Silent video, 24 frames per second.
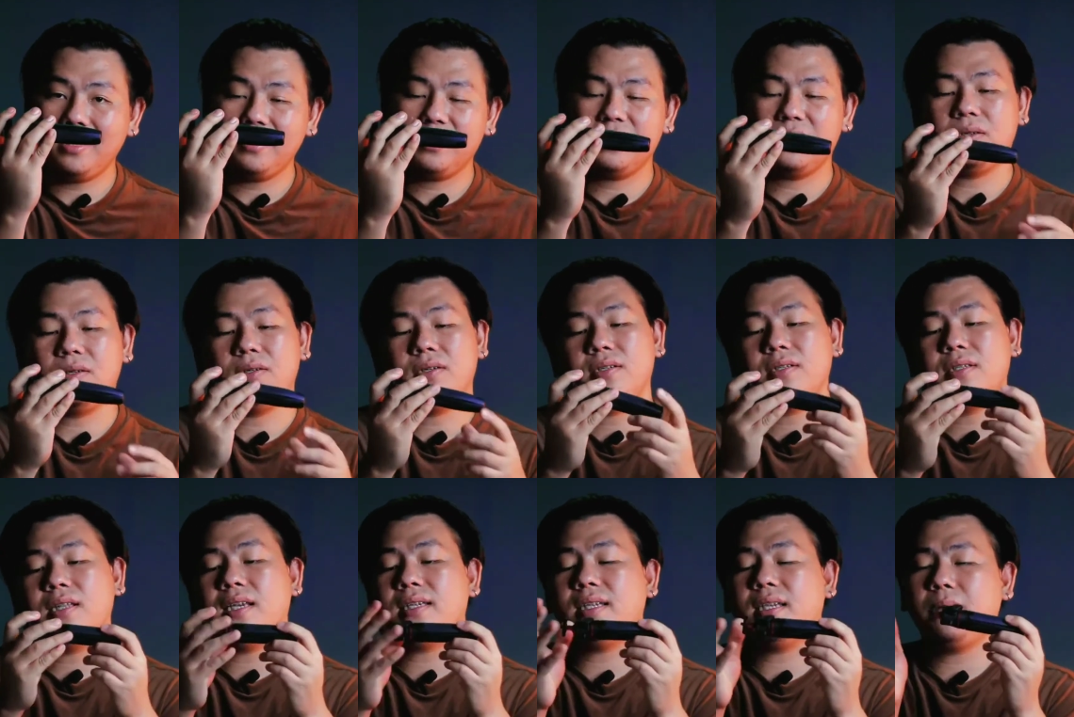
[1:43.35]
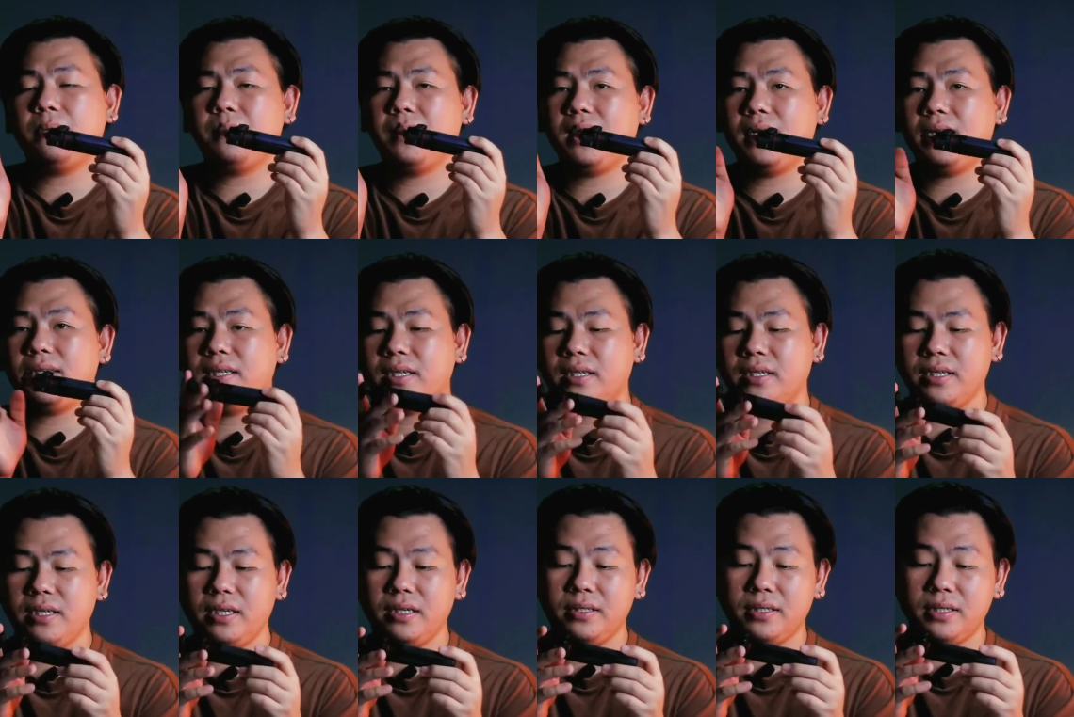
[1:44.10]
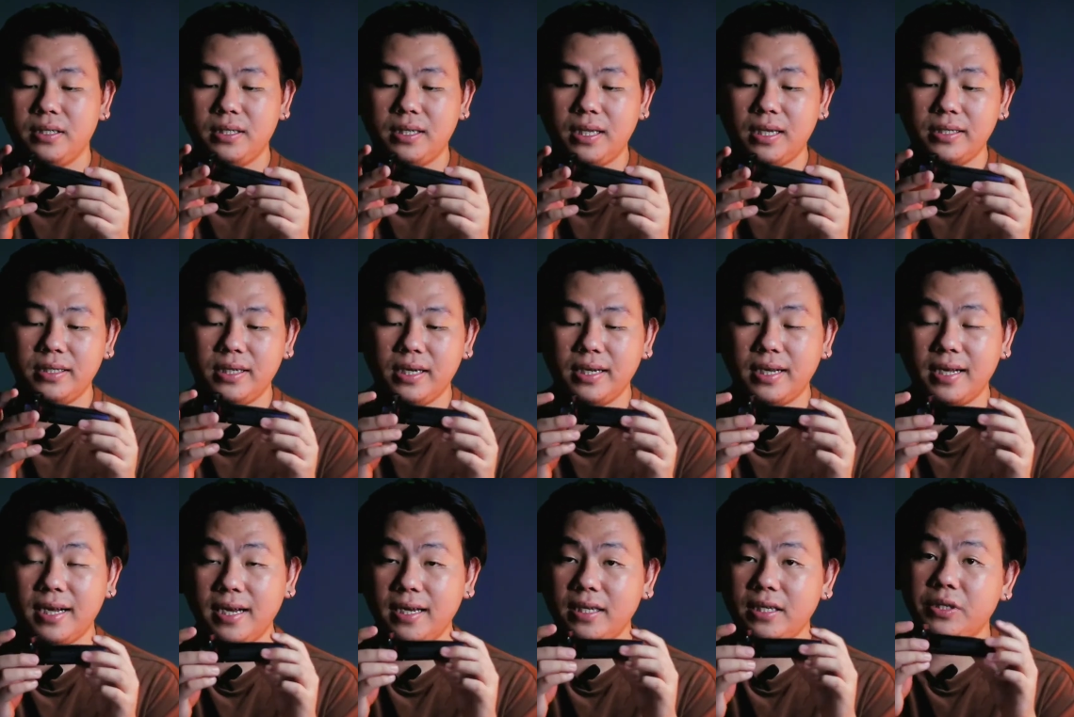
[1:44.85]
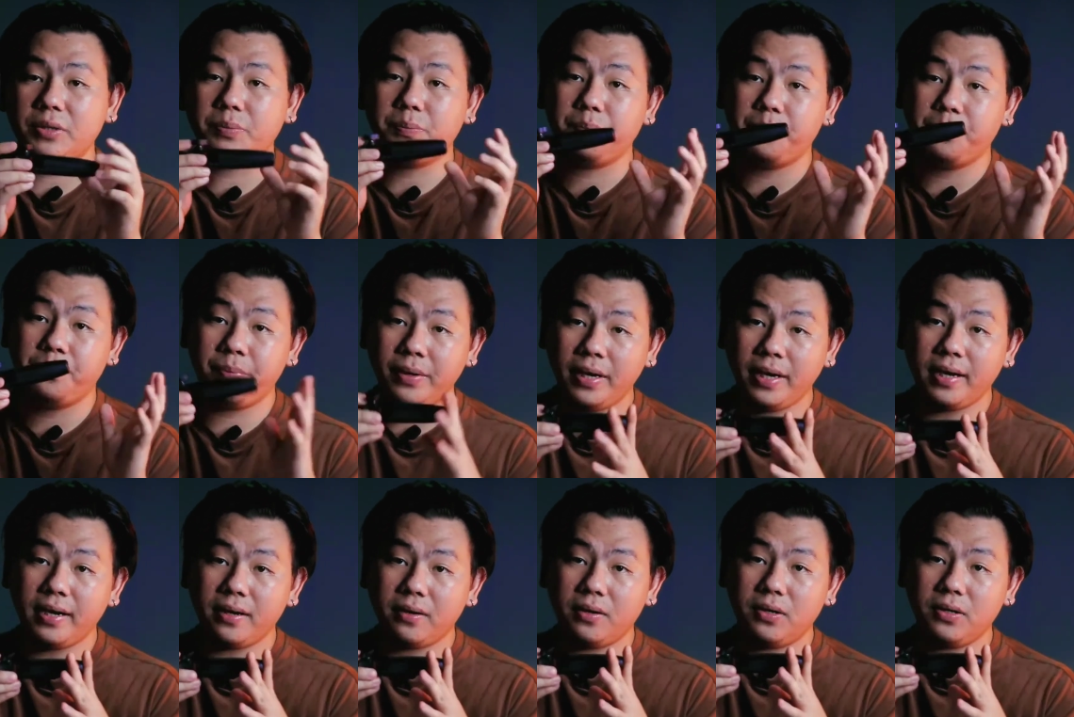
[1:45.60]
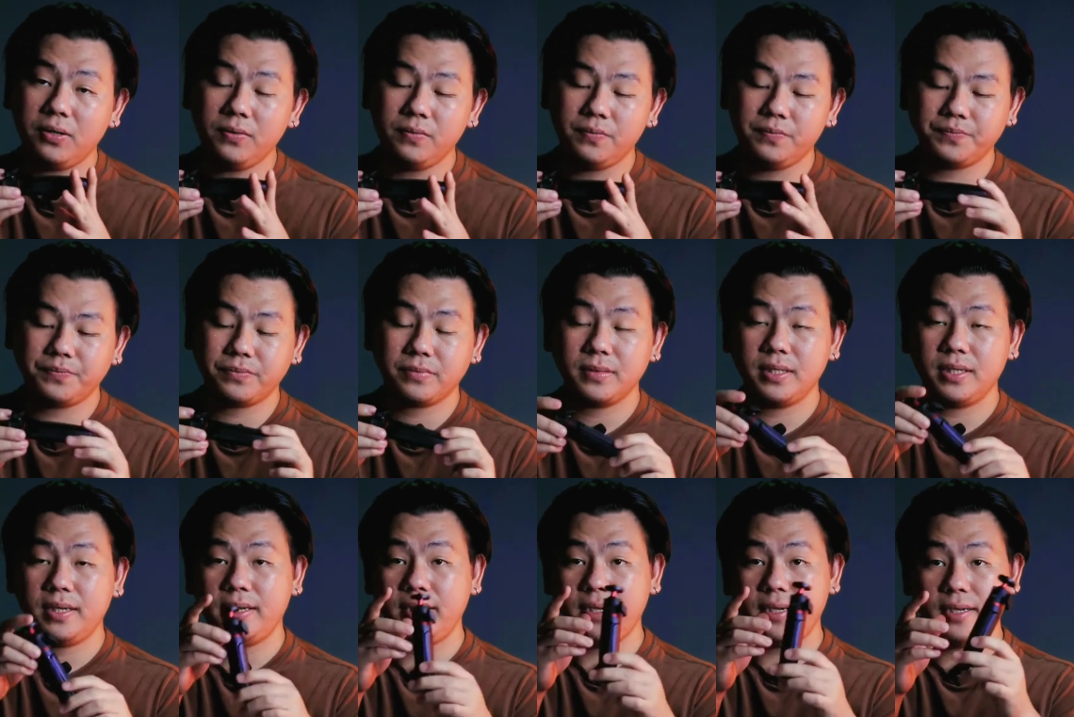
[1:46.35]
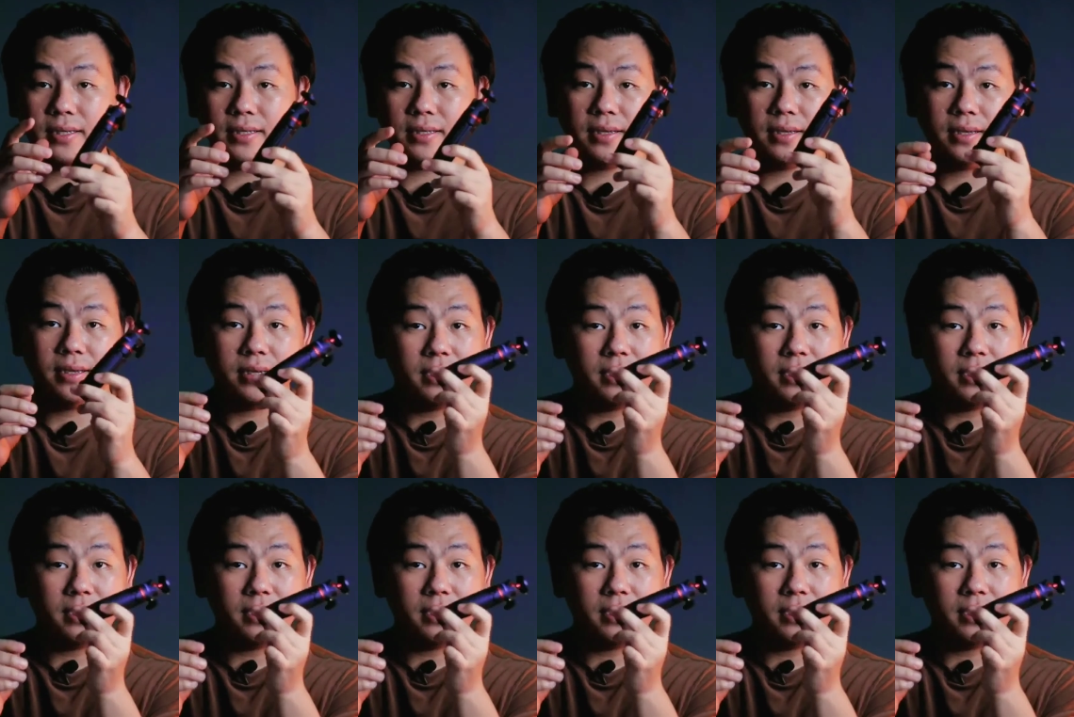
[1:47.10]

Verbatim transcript: So nasa mga 6 inches lang siya guys, pero ayan,